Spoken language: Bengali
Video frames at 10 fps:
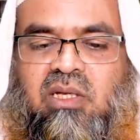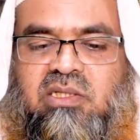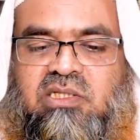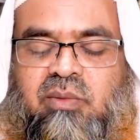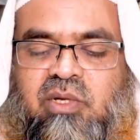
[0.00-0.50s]

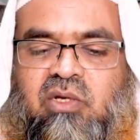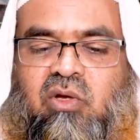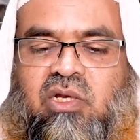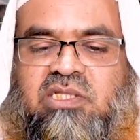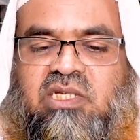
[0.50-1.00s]
ইসলামিক
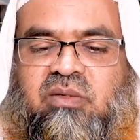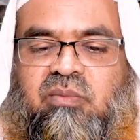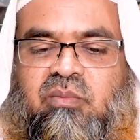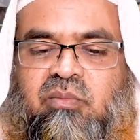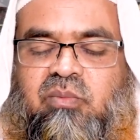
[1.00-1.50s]
নলেজের
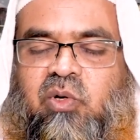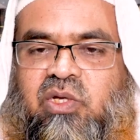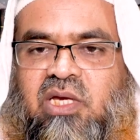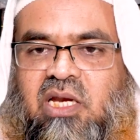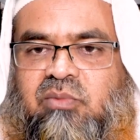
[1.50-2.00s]
বই
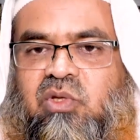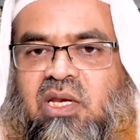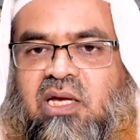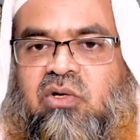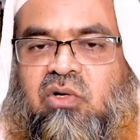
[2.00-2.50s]

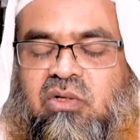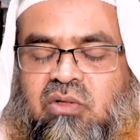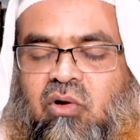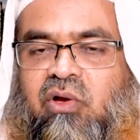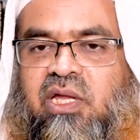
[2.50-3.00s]
আলহামদুলিল্লাহ এখন
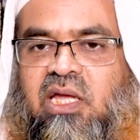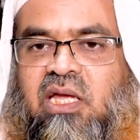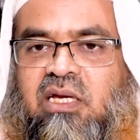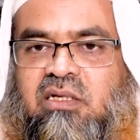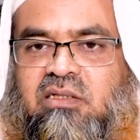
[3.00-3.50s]
অনেক